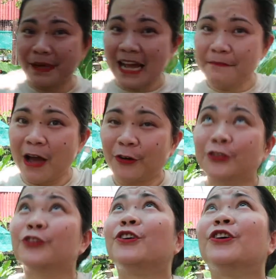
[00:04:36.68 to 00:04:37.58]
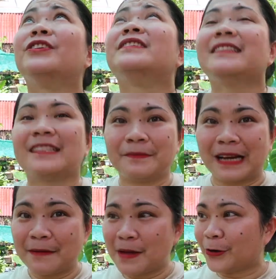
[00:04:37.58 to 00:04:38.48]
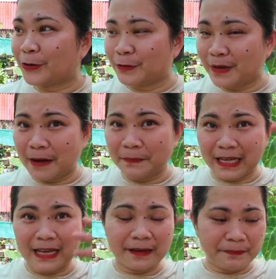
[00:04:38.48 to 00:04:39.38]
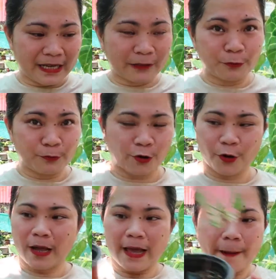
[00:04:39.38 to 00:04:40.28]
marami ako doon, marami ako doon mga pina, pinatubo.